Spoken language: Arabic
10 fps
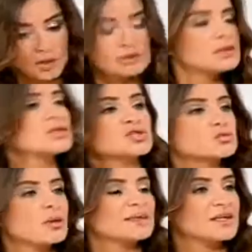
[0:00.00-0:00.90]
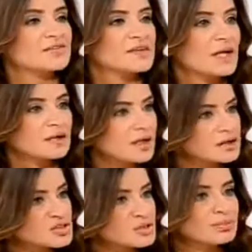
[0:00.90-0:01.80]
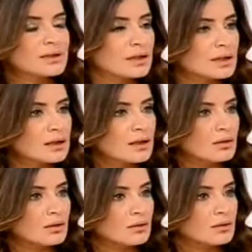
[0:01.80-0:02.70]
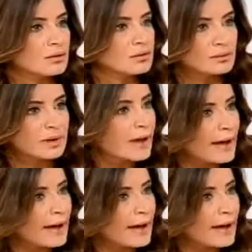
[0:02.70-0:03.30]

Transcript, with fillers: بنخلطها شو ما بدك فيك تحط جبنه آه